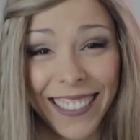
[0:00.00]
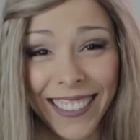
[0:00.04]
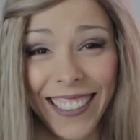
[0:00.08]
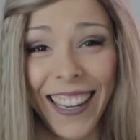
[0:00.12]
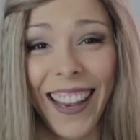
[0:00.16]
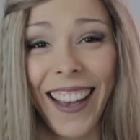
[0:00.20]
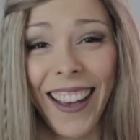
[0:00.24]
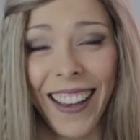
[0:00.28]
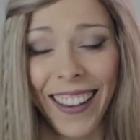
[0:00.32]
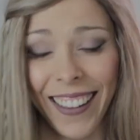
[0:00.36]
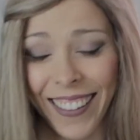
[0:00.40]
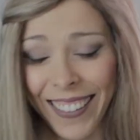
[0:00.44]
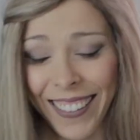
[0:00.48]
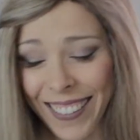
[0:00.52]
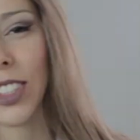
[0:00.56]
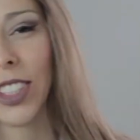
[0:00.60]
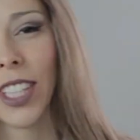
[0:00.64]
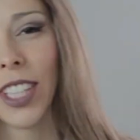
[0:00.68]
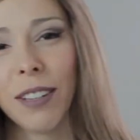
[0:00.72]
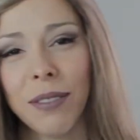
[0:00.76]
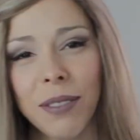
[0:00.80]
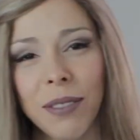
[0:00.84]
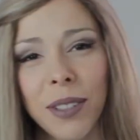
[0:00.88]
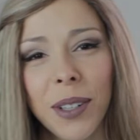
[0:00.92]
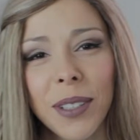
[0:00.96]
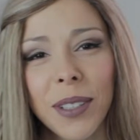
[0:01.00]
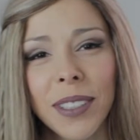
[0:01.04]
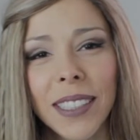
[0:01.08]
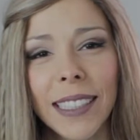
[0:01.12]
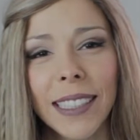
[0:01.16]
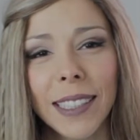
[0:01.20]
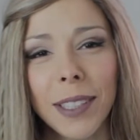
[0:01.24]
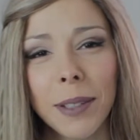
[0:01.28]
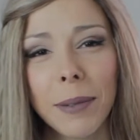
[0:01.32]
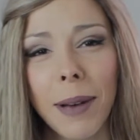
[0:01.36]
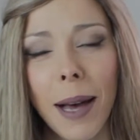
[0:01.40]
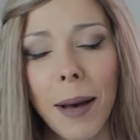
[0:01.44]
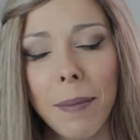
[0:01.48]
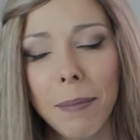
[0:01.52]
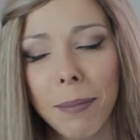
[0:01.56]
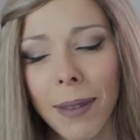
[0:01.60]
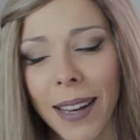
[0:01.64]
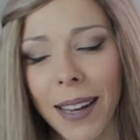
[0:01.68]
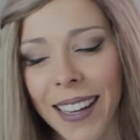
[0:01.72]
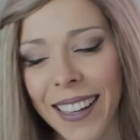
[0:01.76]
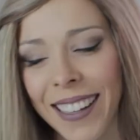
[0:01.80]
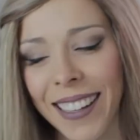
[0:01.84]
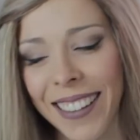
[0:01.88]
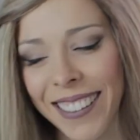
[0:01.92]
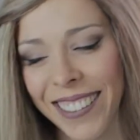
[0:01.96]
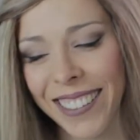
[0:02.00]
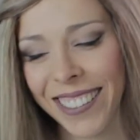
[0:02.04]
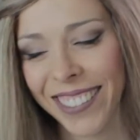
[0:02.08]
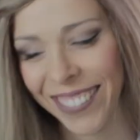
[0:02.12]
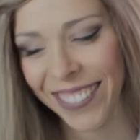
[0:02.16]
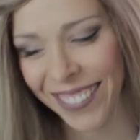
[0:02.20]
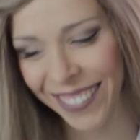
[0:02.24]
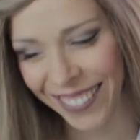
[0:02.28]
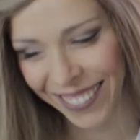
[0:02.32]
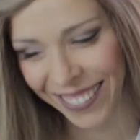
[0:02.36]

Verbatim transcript: Já. Já ficou sem tomar banho?